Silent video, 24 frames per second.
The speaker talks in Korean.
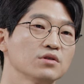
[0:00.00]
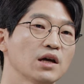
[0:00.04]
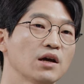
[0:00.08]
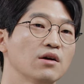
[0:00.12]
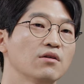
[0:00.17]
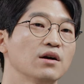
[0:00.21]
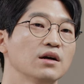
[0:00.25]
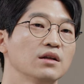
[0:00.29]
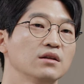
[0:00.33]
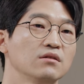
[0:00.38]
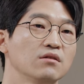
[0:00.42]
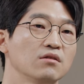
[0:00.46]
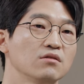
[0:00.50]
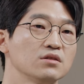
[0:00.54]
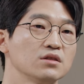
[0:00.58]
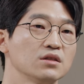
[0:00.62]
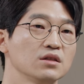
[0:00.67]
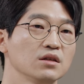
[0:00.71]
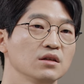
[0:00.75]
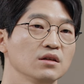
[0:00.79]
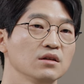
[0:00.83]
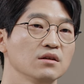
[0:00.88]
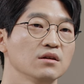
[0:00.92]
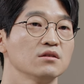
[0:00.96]
사용하는
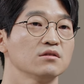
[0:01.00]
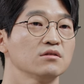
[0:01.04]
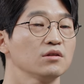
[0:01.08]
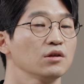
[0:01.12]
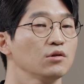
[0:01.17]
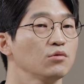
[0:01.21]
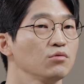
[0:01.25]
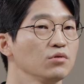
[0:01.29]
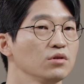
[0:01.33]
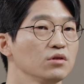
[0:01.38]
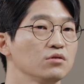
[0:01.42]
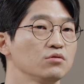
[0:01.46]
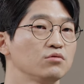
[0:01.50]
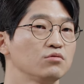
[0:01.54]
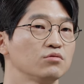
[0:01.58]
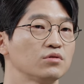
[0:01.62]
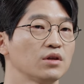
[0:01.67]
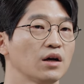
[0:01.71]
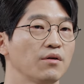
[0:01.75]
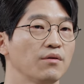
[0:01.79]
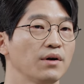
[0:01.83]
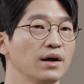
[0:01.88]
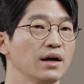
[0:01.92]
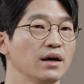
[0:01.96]
것이 스테로이드
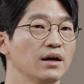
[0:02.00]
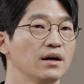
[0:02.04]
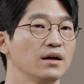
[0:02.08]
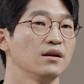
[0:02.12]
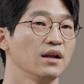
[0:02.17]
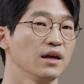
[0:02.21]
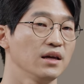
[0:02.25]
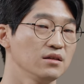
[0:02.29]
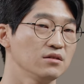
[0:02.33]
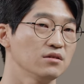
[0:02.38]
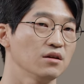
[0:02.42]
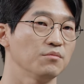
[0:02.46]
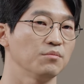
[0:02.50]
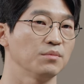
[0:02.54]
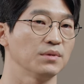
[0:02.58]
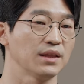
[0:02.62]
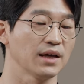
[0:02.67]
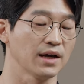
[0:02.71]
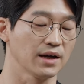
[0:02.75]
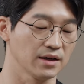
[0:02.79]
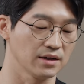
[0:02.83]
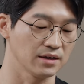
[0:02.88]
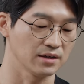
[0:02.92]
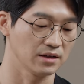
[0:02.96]
주사와
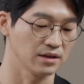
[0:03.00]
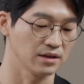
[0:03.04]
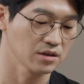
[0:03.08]
레이저입니다.